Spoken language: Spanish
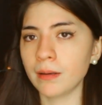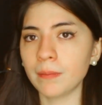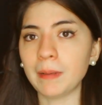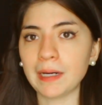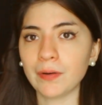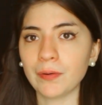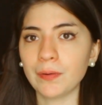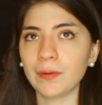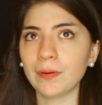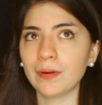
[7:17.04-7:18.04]
Pero
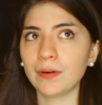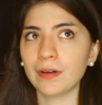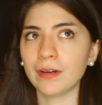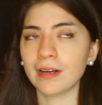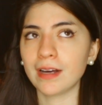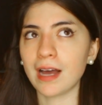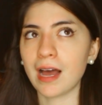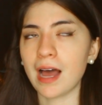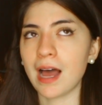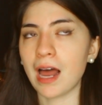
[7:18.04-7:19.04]

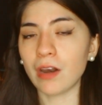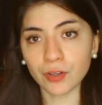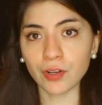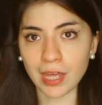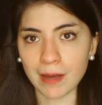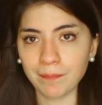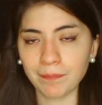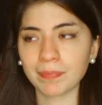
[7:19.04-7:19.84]
al otro día,